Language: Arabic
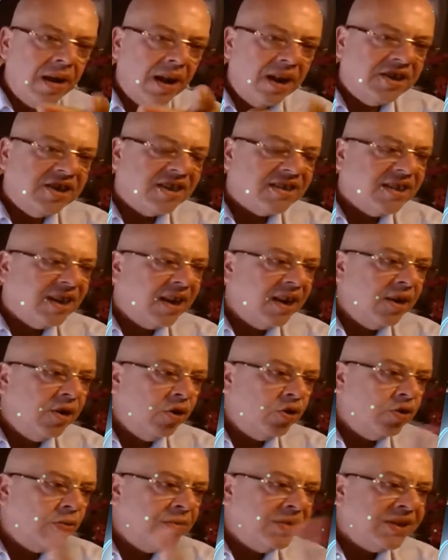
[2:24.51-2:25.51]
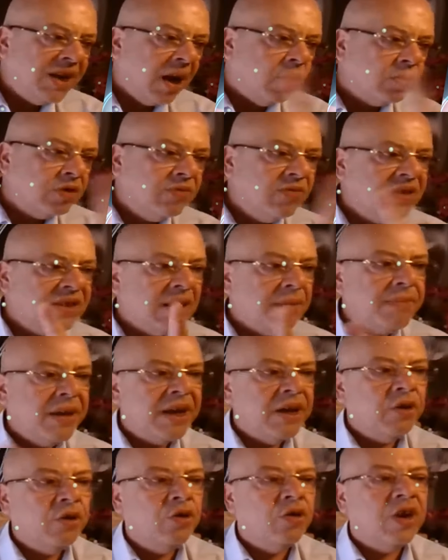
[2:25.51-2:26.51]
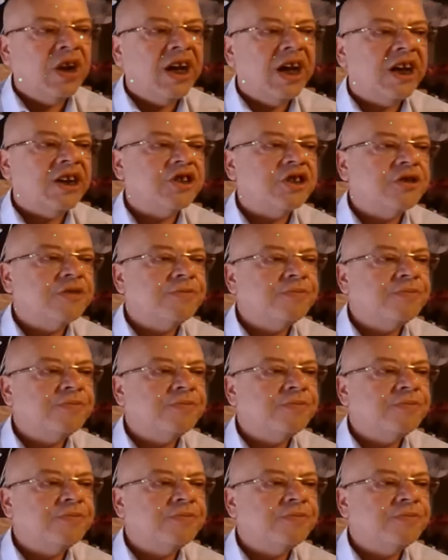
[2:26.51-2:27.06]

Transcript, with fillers: الجزائريين عندهم ما يسحقوش فيزا باه يروحوا للخارج